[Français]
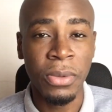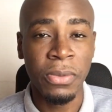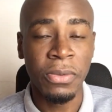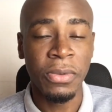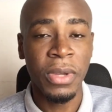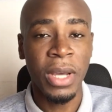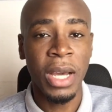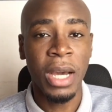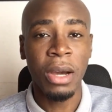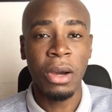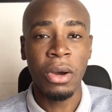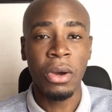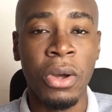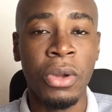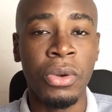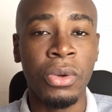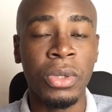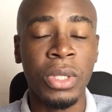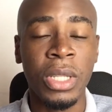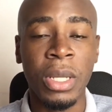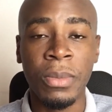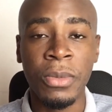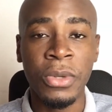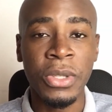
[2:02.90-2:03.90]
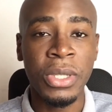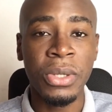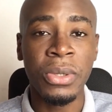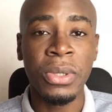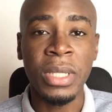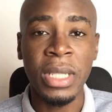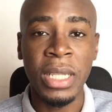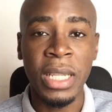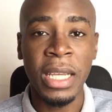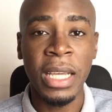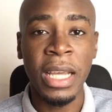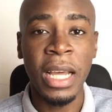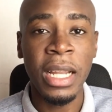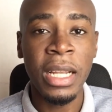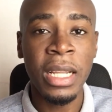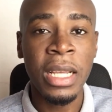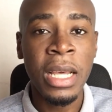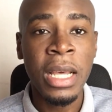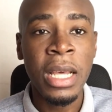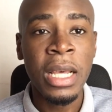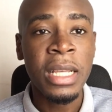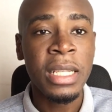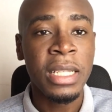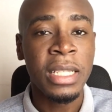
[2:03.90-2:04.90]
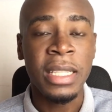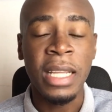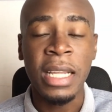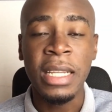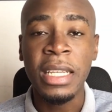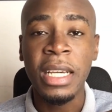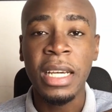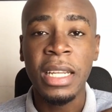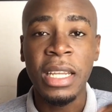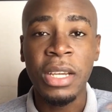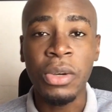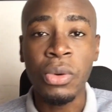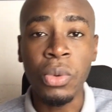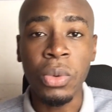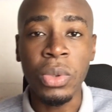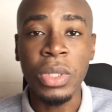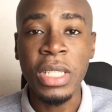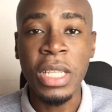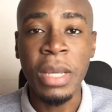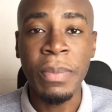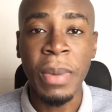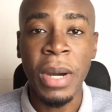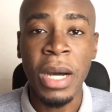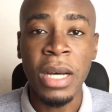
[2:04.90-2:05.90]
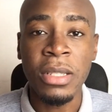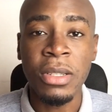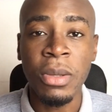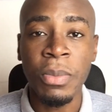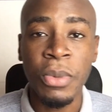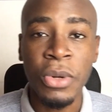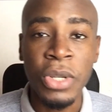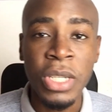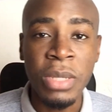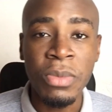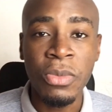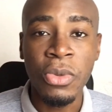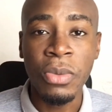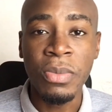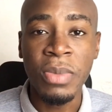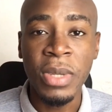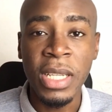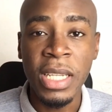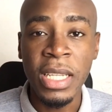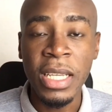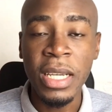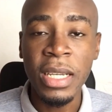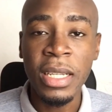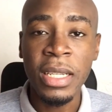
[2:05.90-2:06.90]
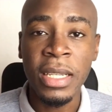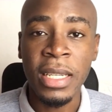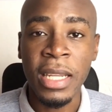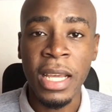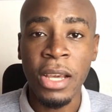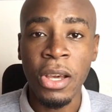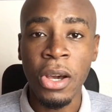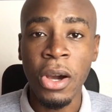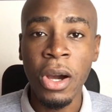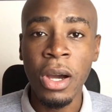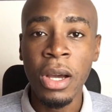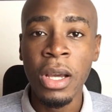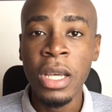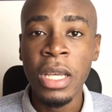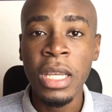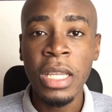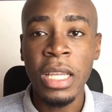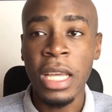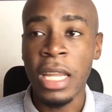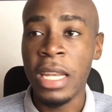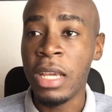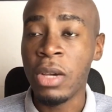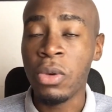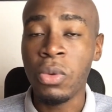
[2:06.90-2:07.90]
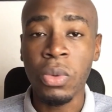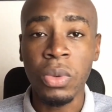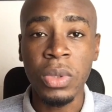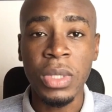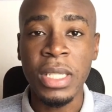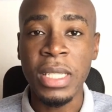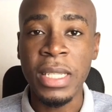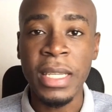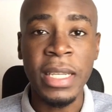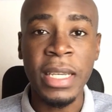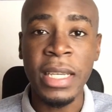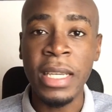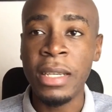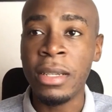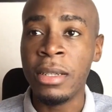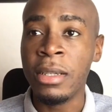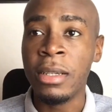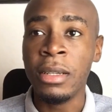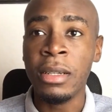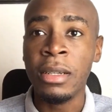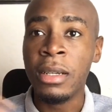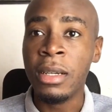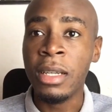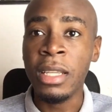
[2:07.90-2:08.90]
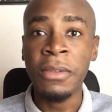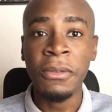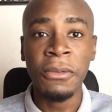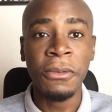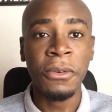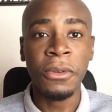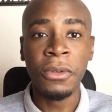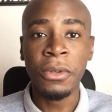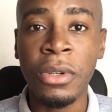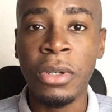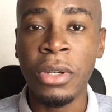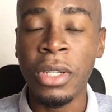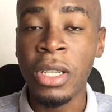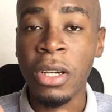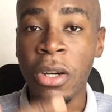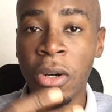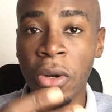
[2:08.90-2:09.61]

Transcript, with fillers: le faire, euh, notamment ici au Sénégal, c'est-à-dire des courtiers, par exemple, en immobilier, d'accord Il y a des courtiers, euh, ils vont, ils